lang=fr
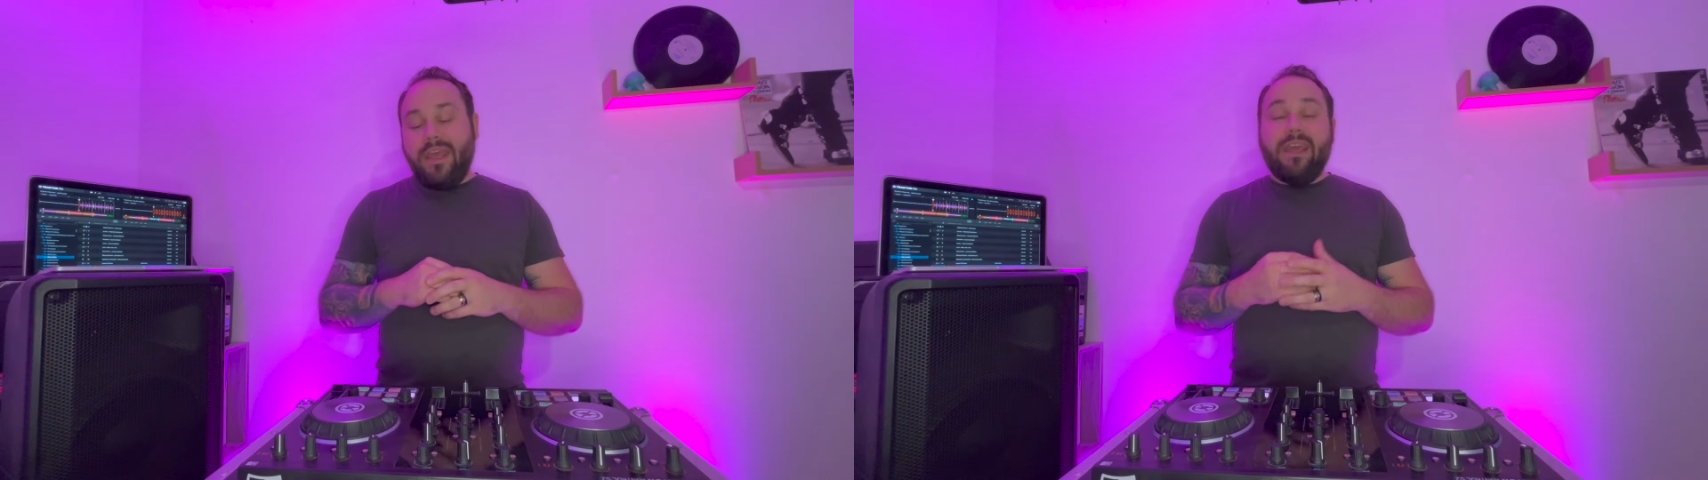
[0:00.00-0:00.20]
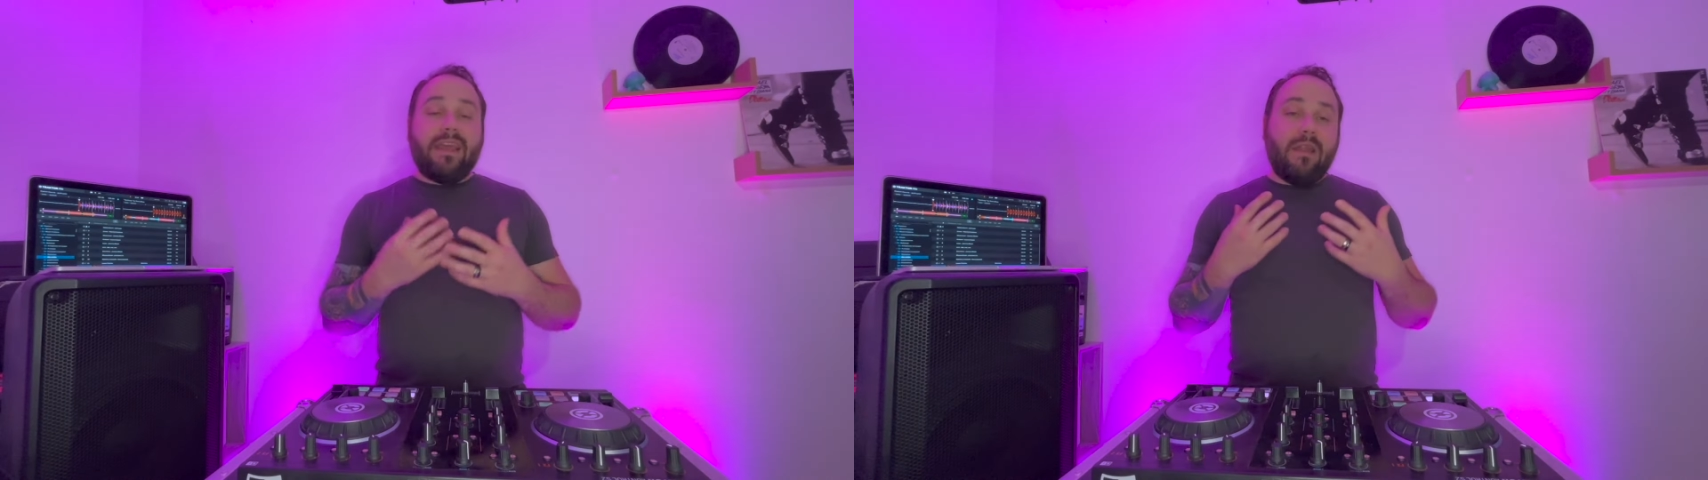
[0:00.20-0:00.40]

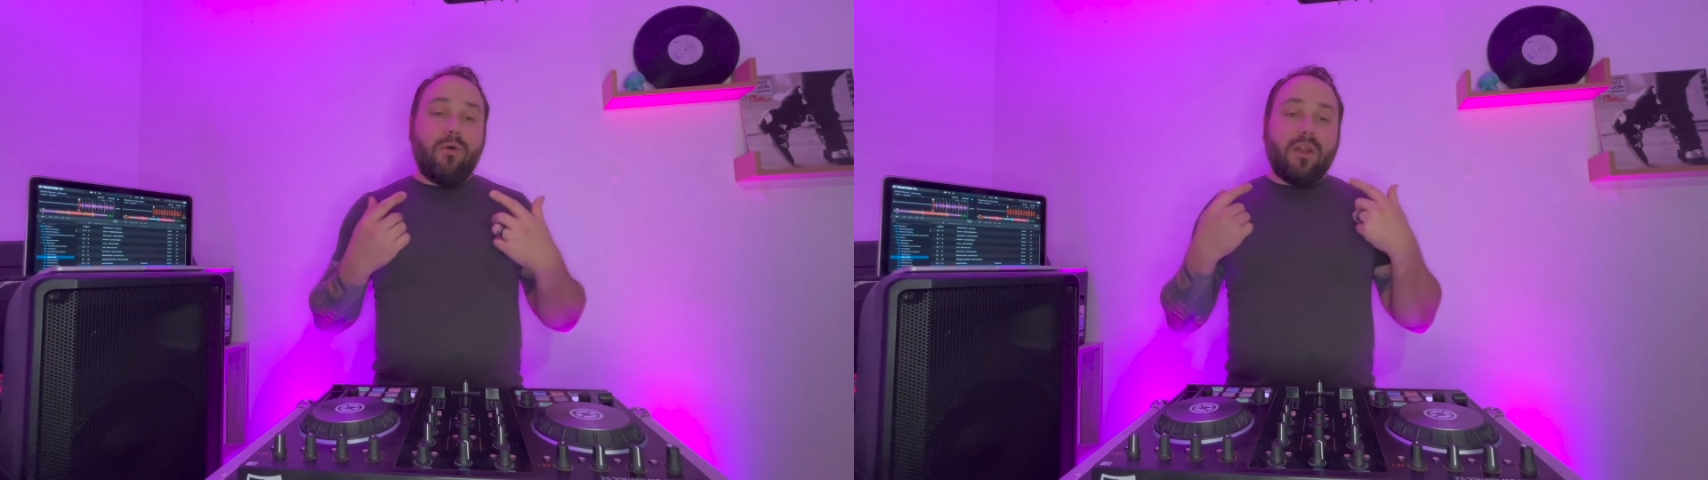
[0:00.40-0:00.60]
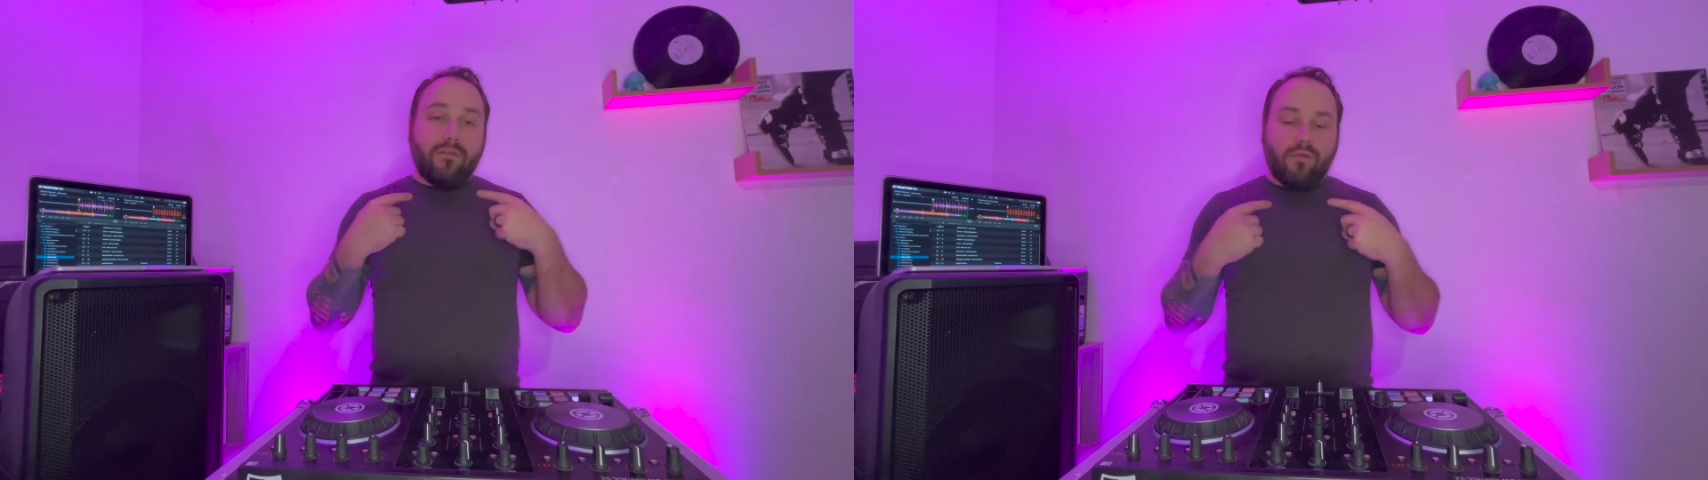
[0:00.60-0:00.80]
et
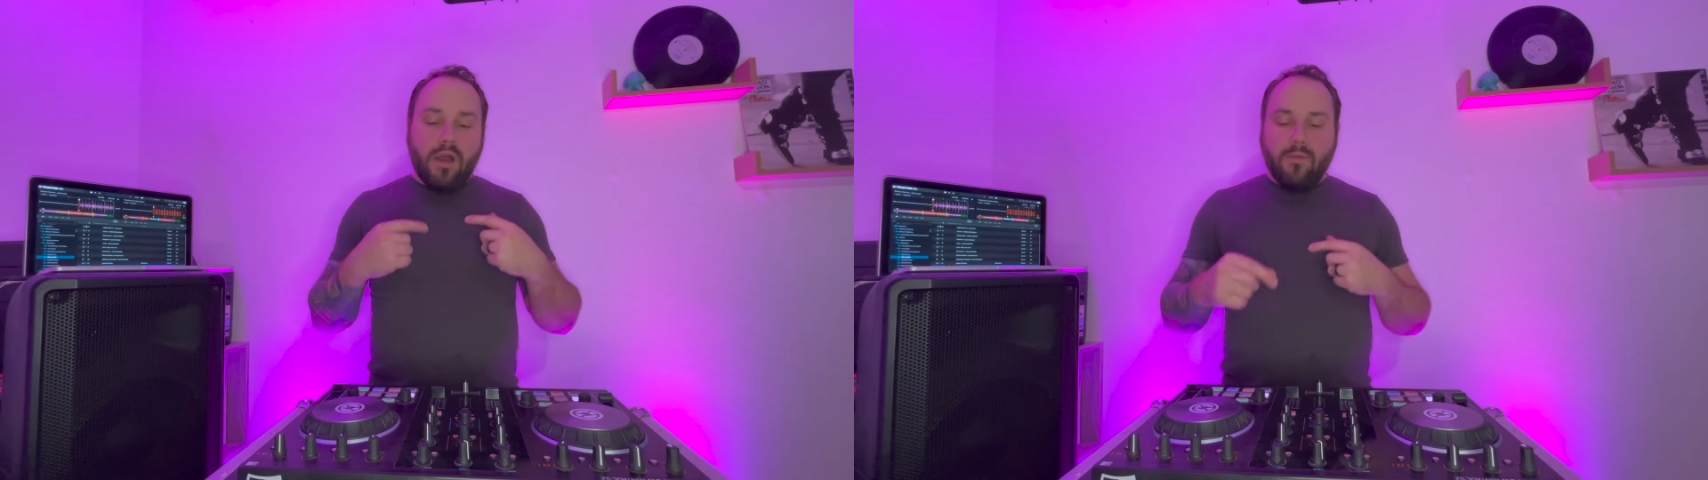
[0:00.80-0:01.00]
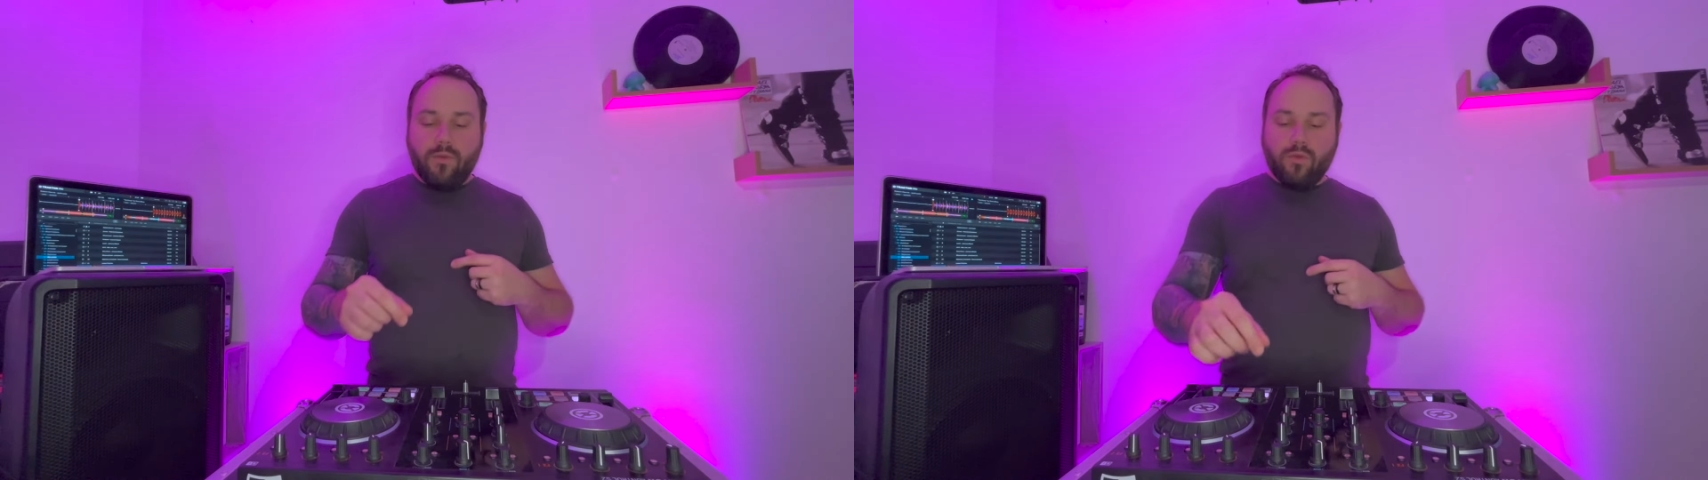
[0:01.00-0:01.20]
également les
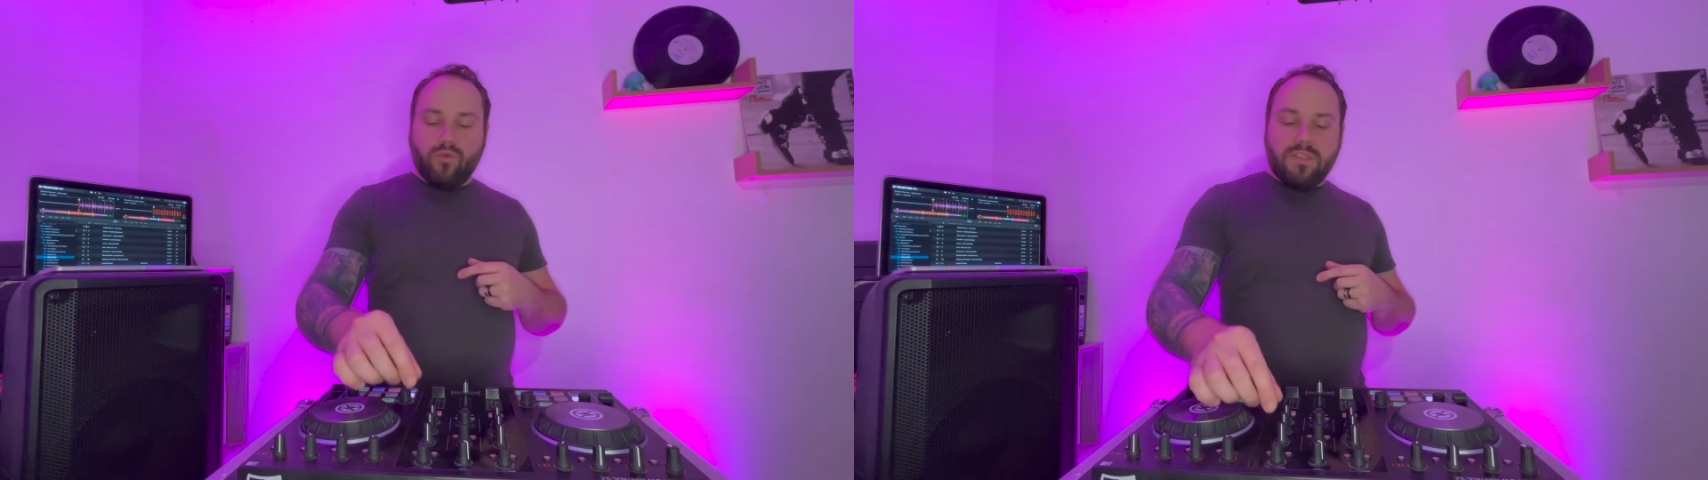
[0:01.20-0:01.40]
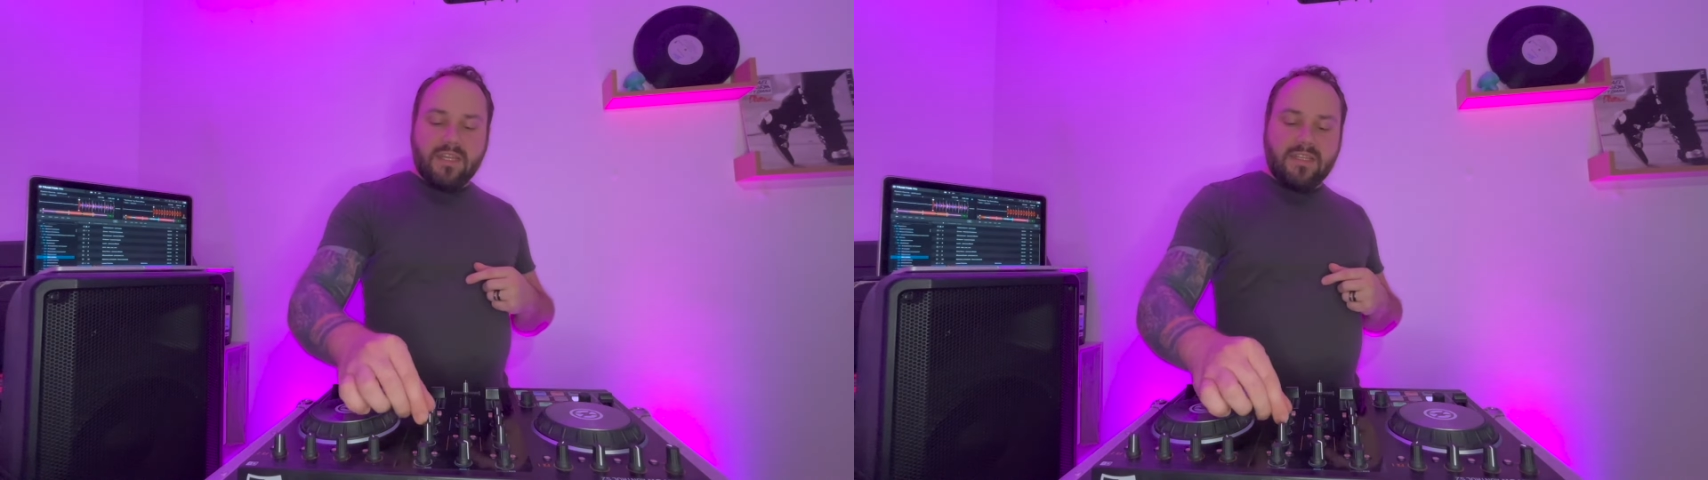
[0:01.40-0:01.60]
voix. Donc tout
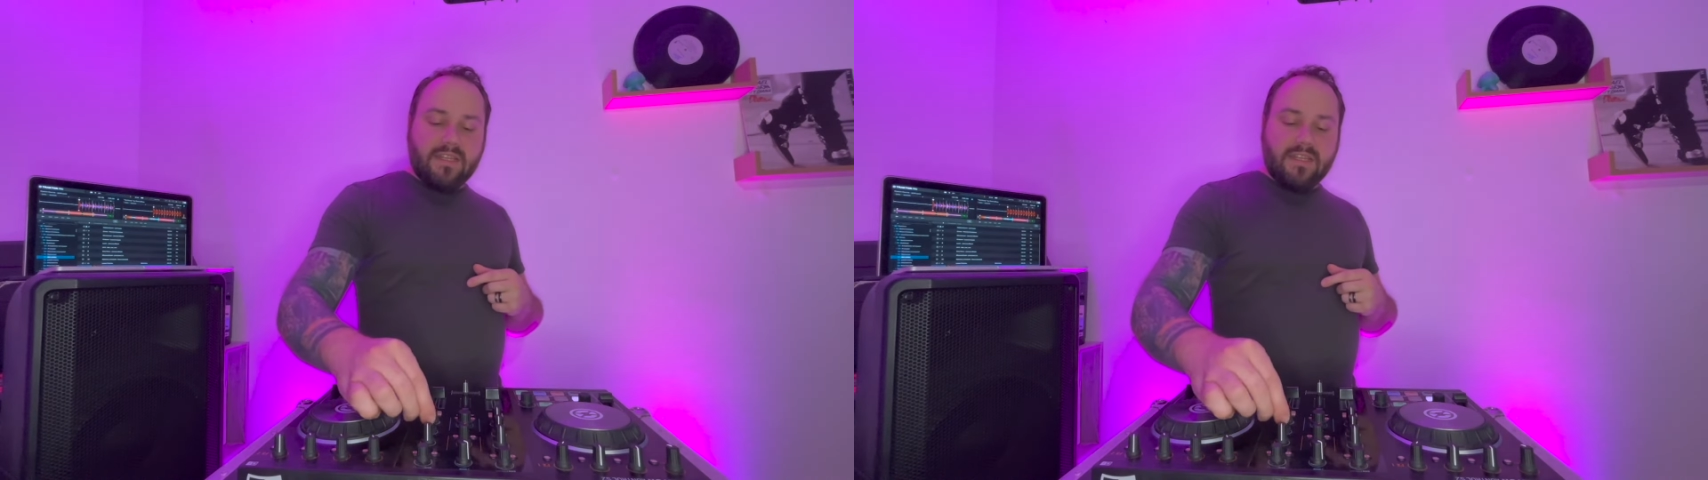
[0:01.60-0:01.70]
ça, ça,